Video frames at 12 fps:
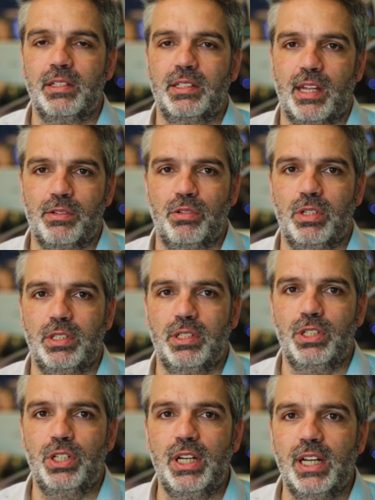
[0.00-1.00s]
Estados Unidos
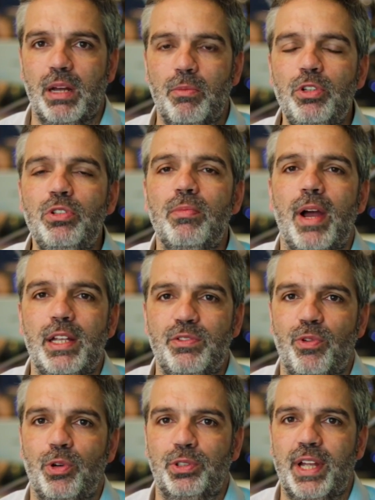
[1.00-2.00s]
e China muito mais
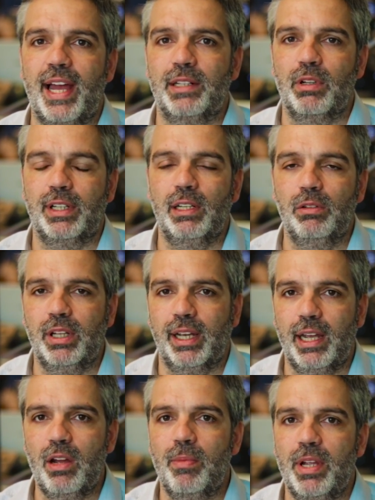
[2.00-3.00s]
voltado àquilo que
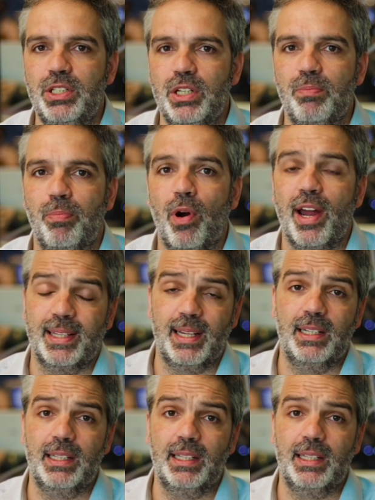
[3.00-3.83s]
realmente importa,